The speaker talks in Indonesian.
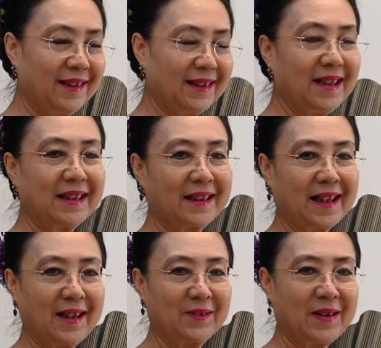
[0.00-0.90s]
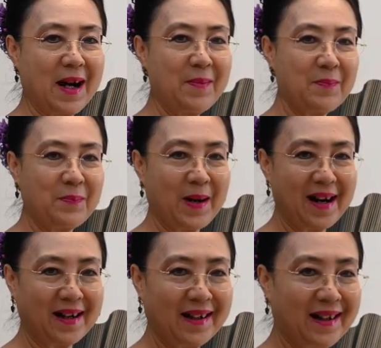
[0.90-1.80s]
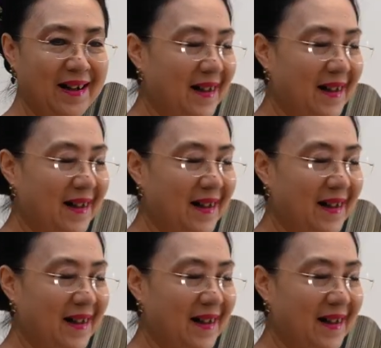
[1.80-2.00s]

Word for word: tidak terlalu gampang